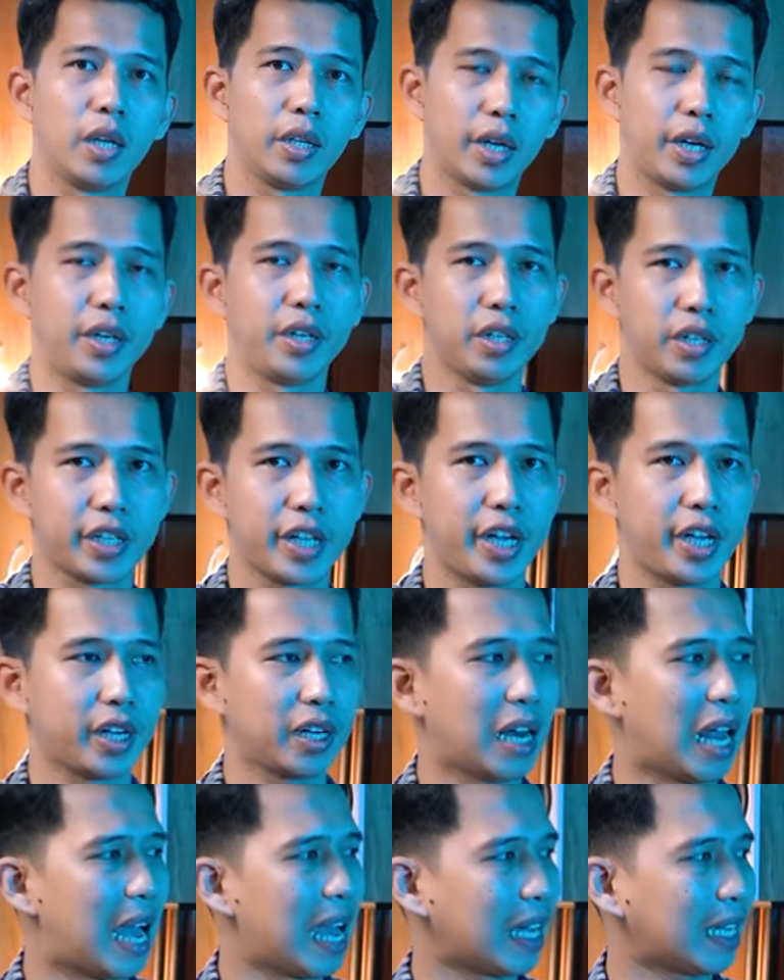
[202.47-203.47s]
thì đương
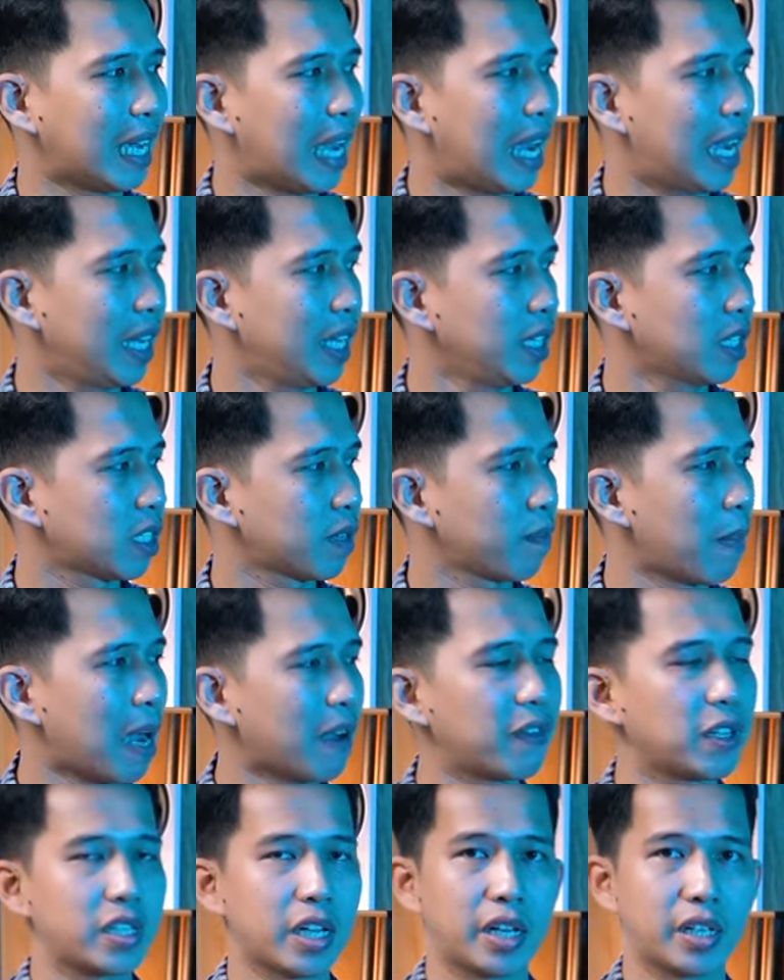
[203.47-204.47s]
nhiên là cái Smart
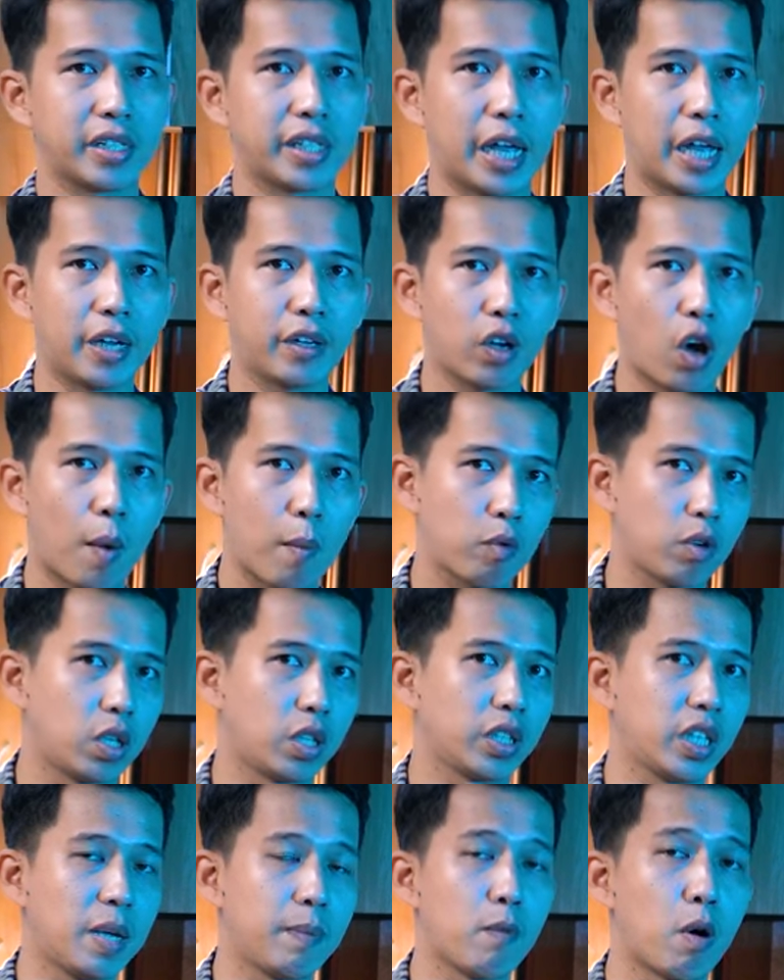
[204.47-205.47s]
Vision sẽ cho mọi
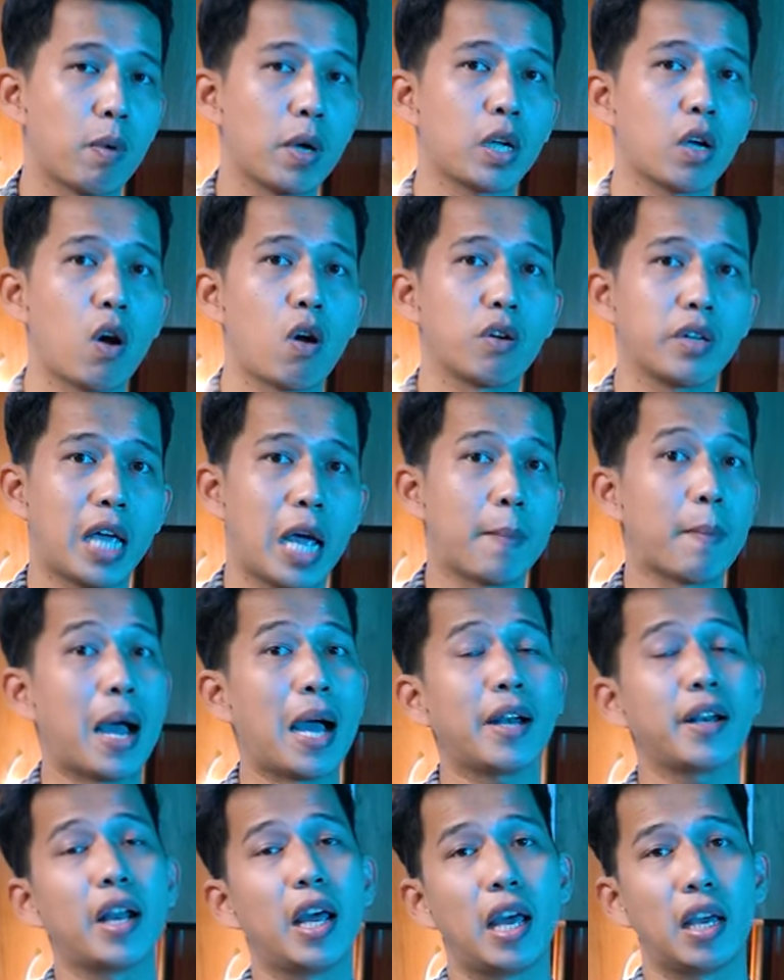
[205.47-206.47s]
người thêm một cái con giải
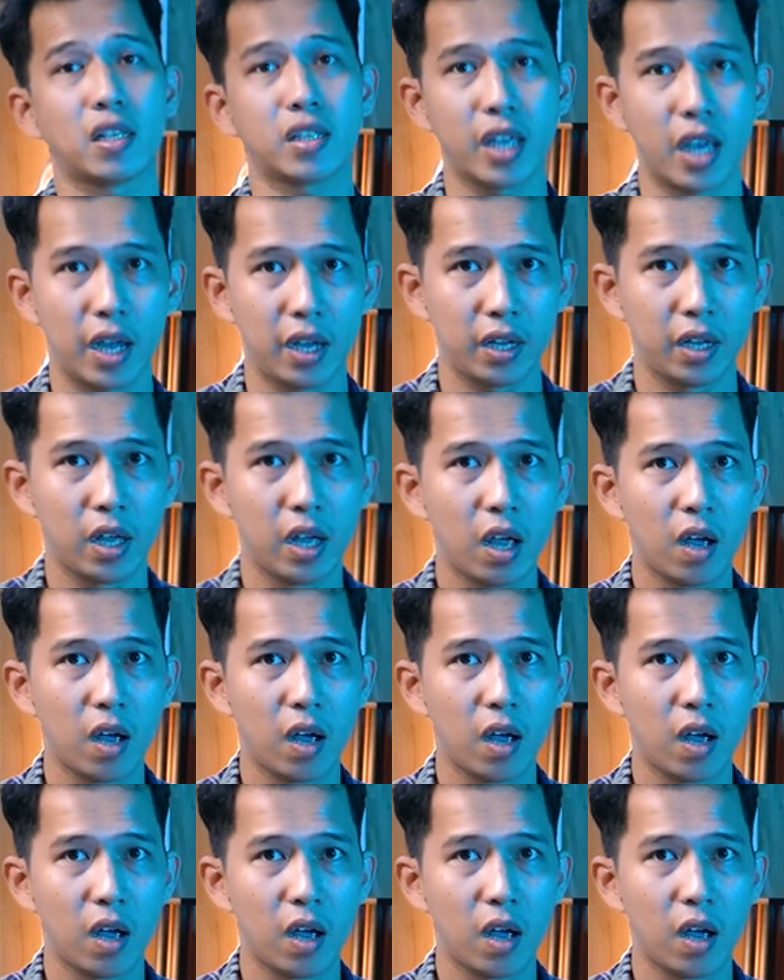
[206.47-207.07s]
mã DAC